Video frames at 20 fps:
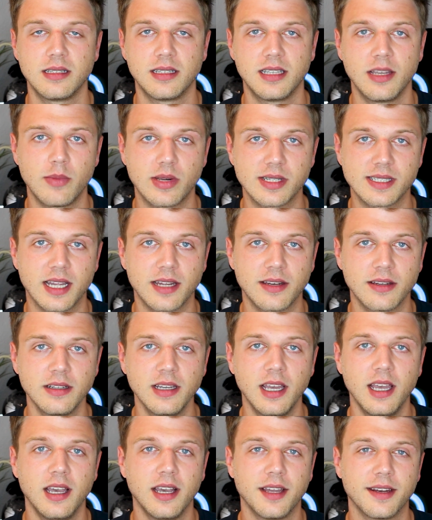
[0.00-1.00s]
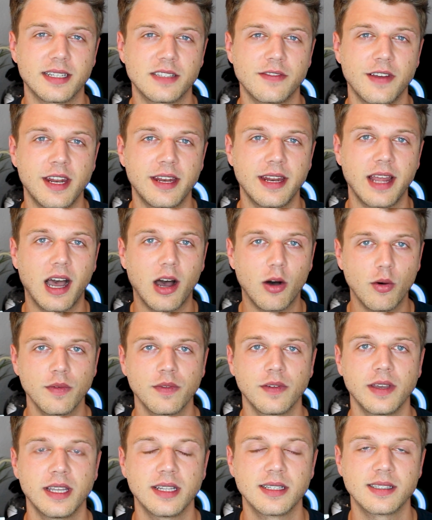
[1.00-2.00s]
die ich jemals hatte. Das war einer der
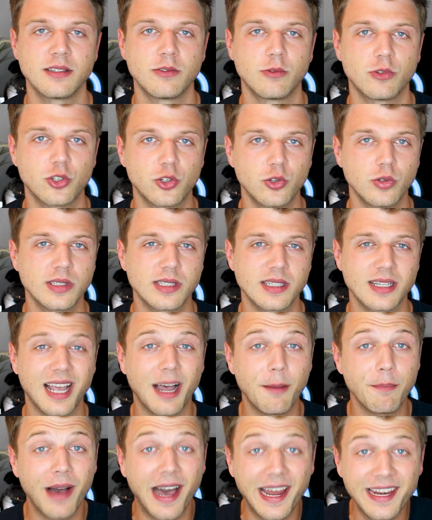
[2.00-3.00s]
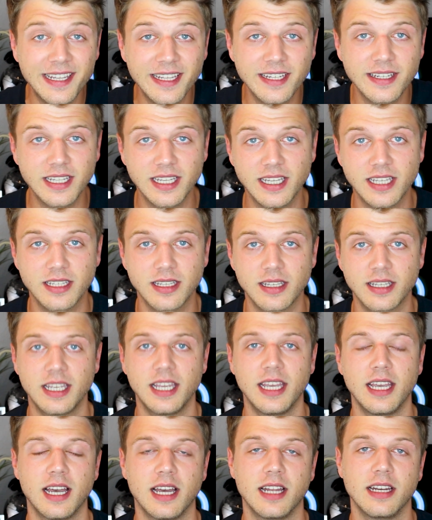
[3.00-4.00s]
aufregendsten und schönsten Kampagnen, die ich
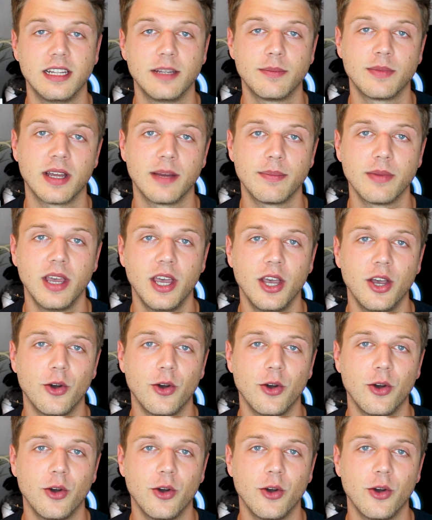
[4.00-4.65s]
je erlebt habe.